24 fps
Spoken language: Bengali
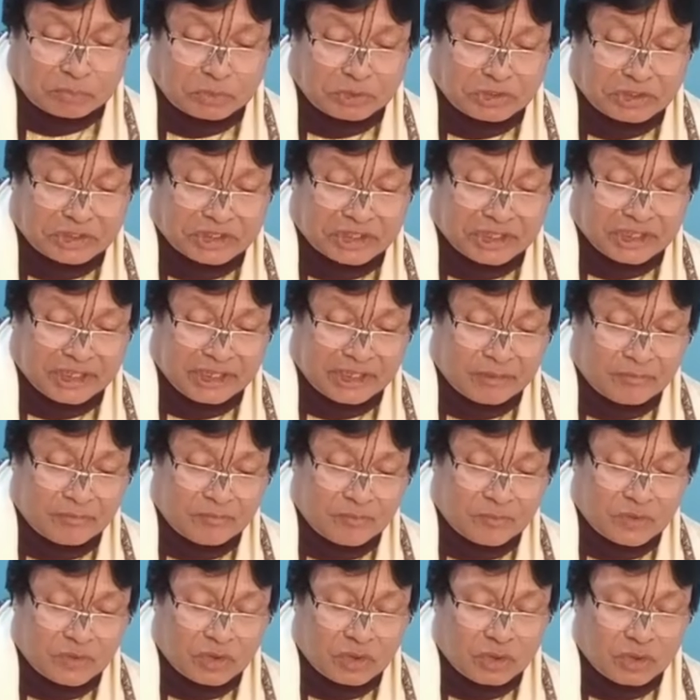পুরীতে
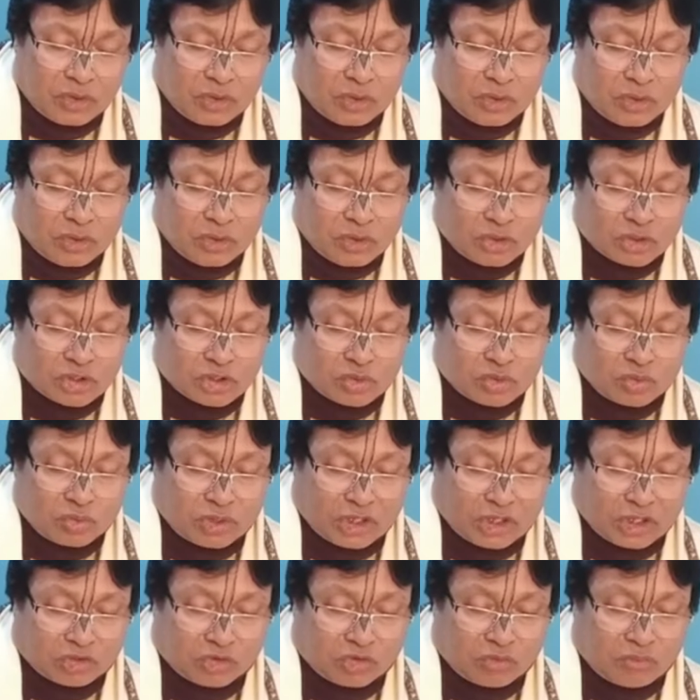
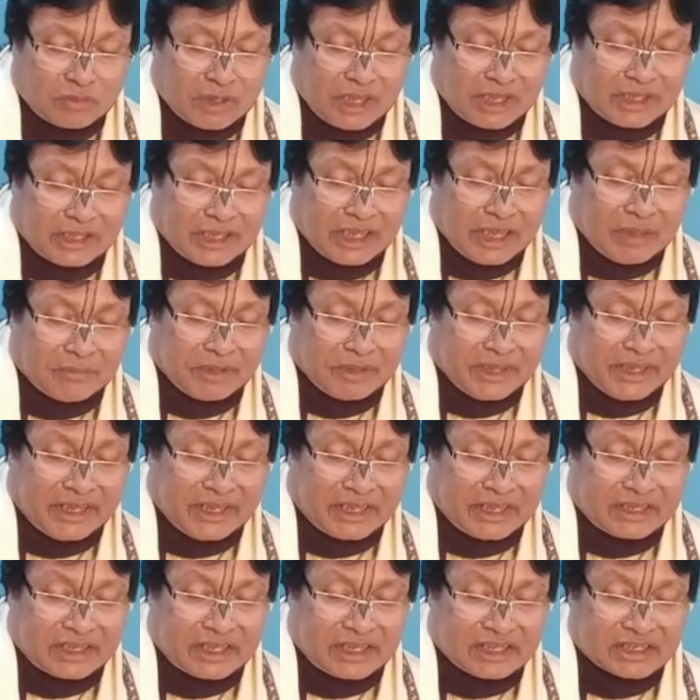সুকেতুমান নামে
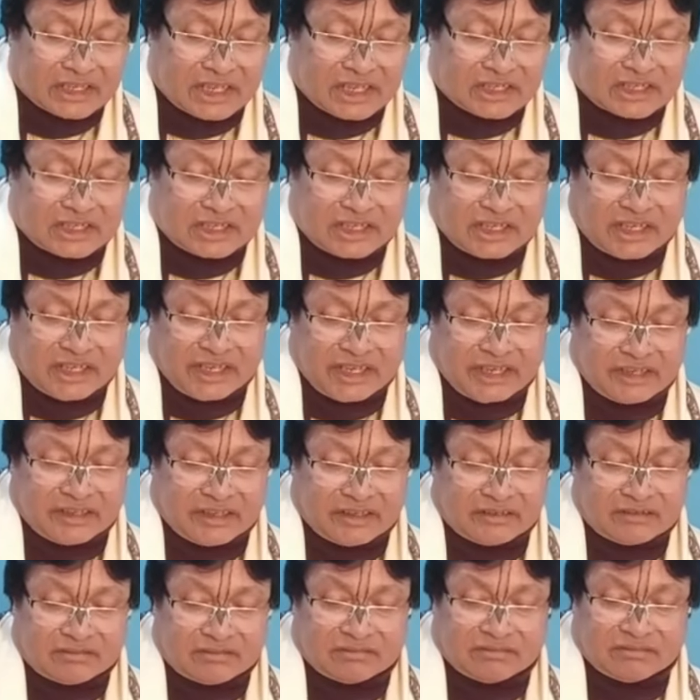এক রাজা ছিলেন
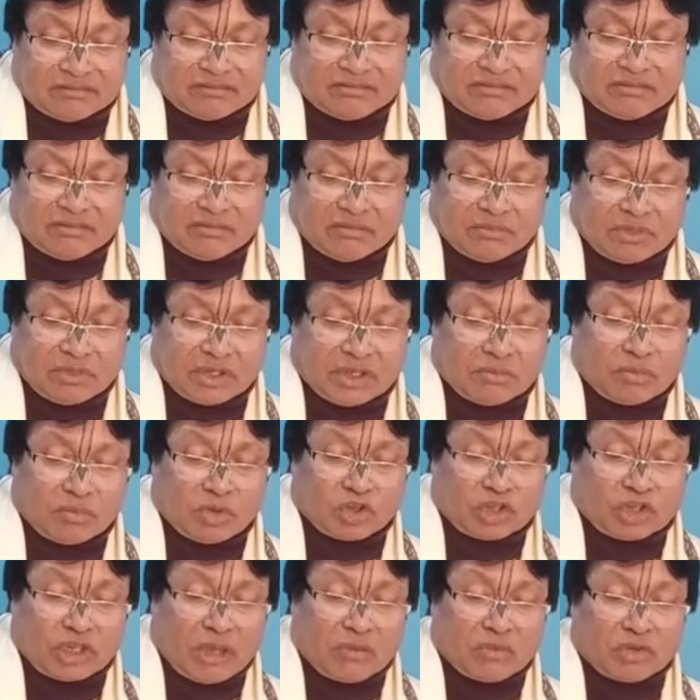
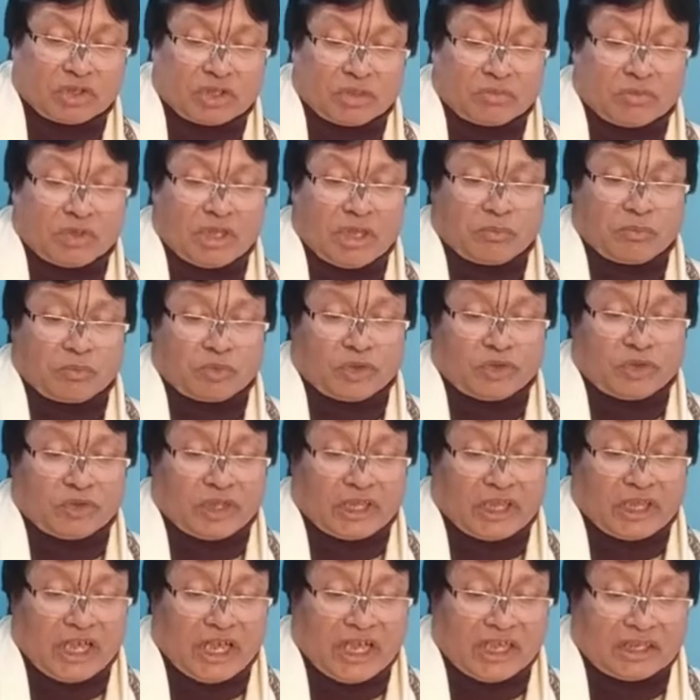ভদ্রাবতী বলিয়া পুরী
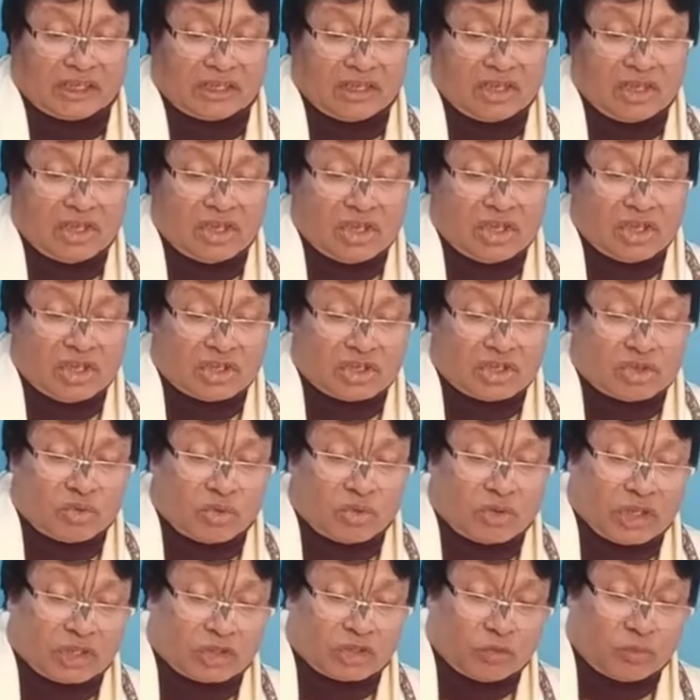হানাত
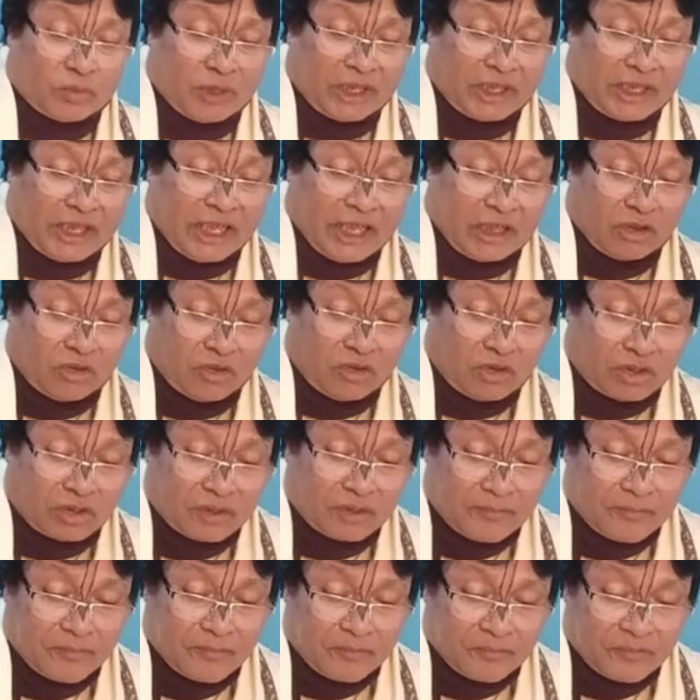সুকেতুমান নাঙর
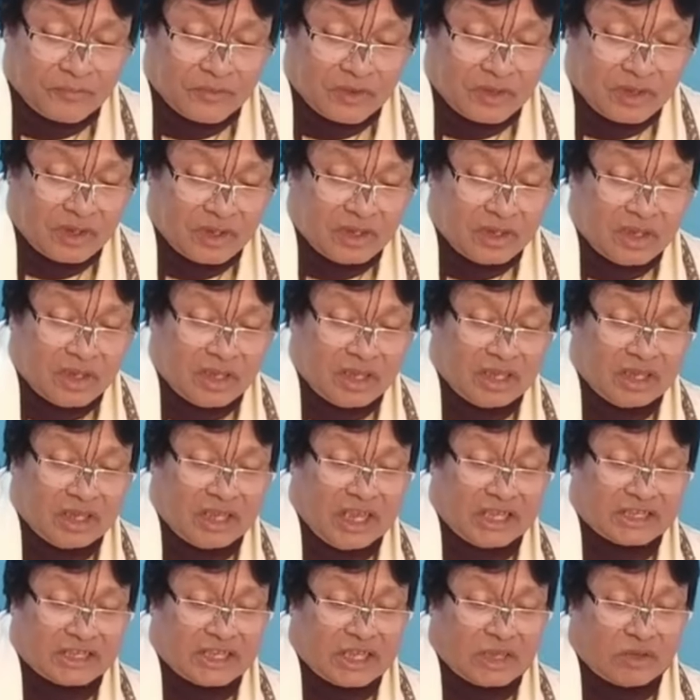
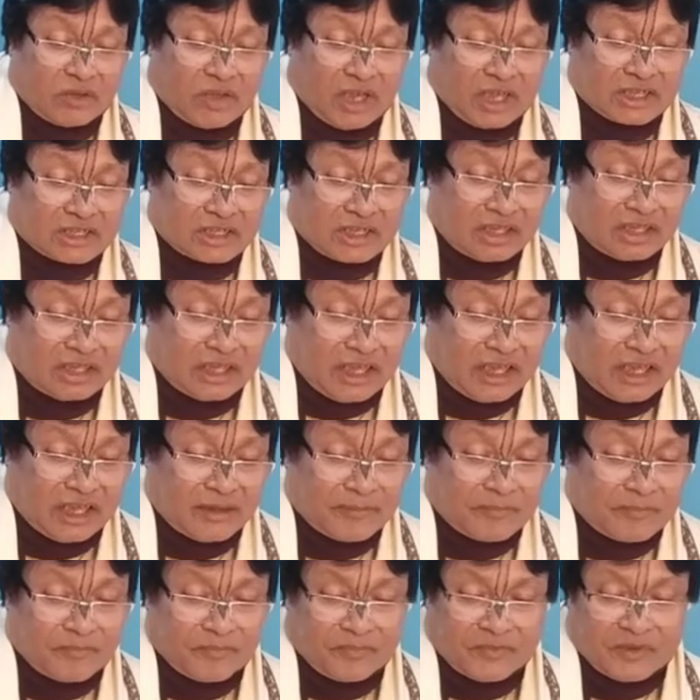রাজা গো আসিলতা
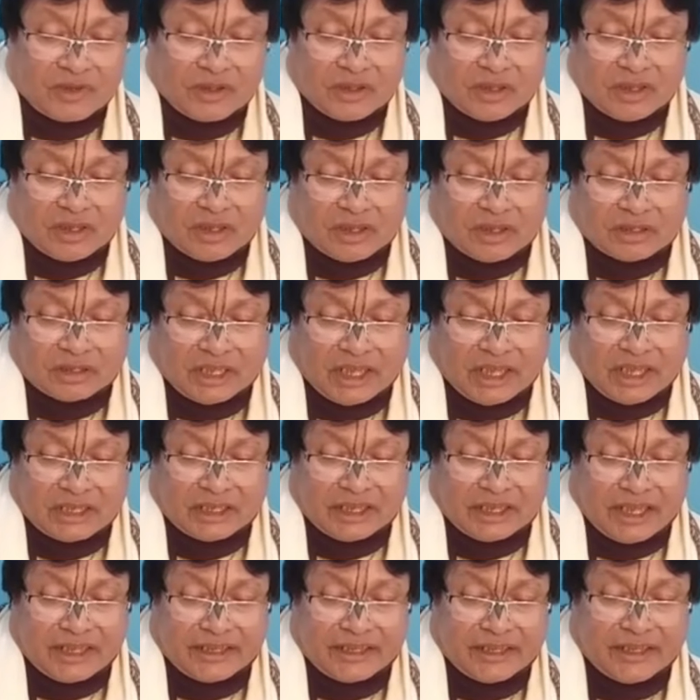তার
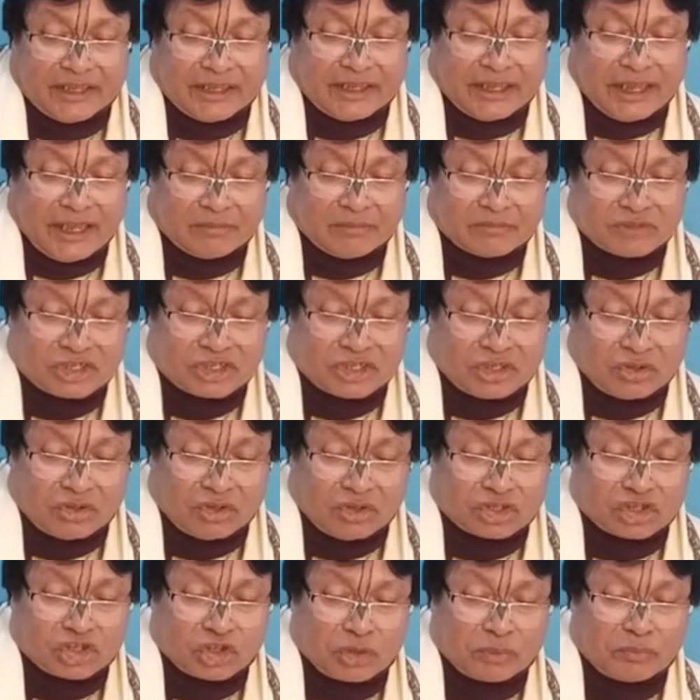রানীর নাম ছিল
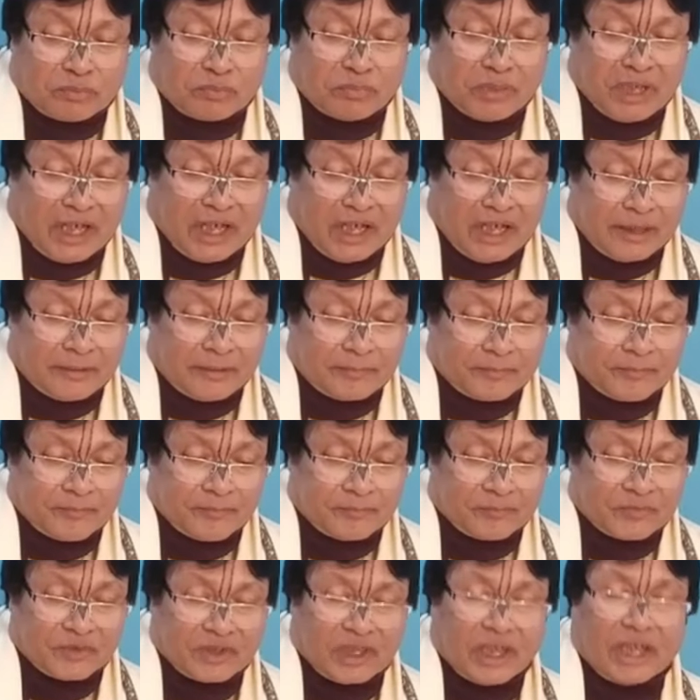সৈব্যা
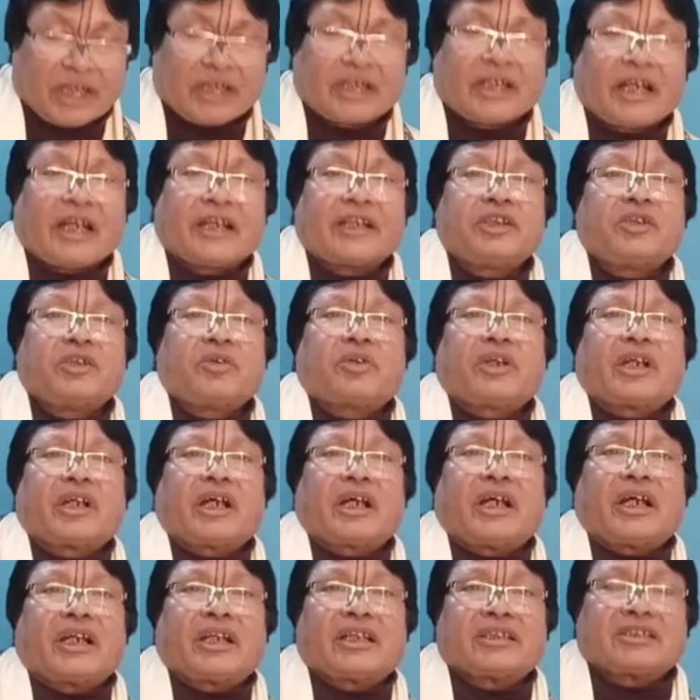তার রানীগর
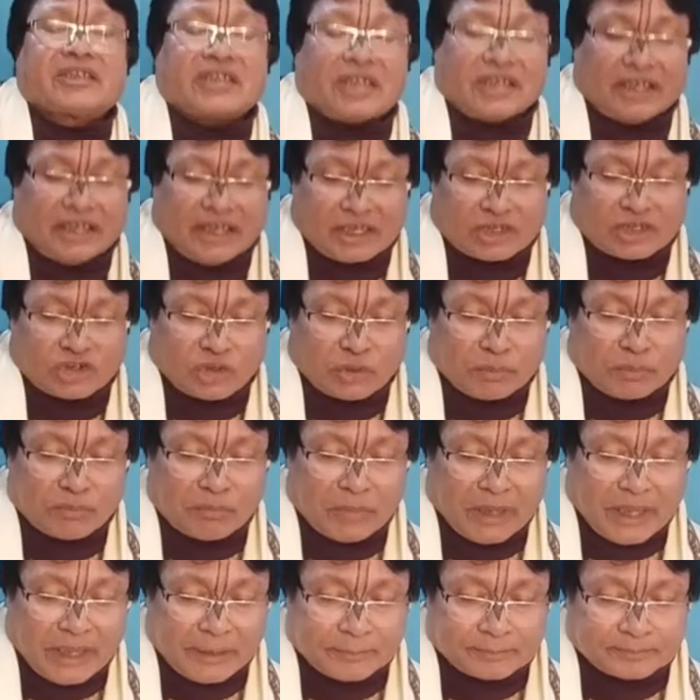নাং হান আসিলতা
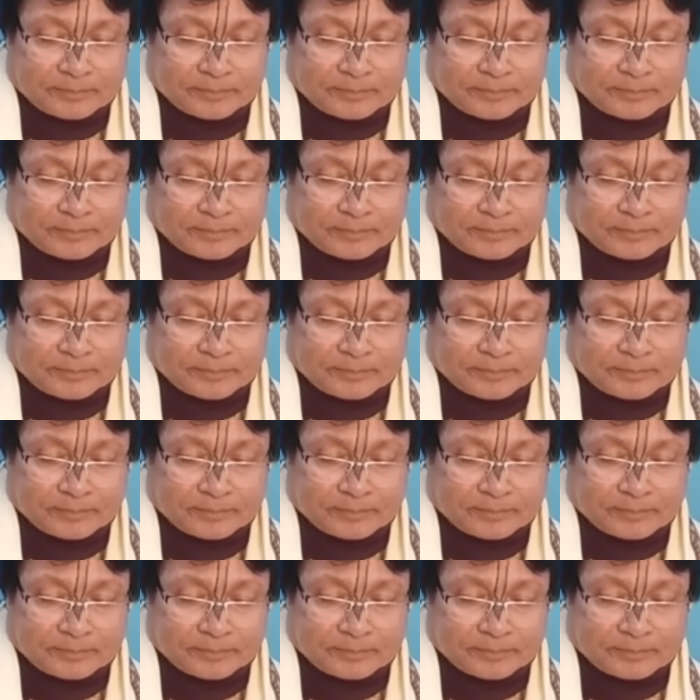শৈব্যা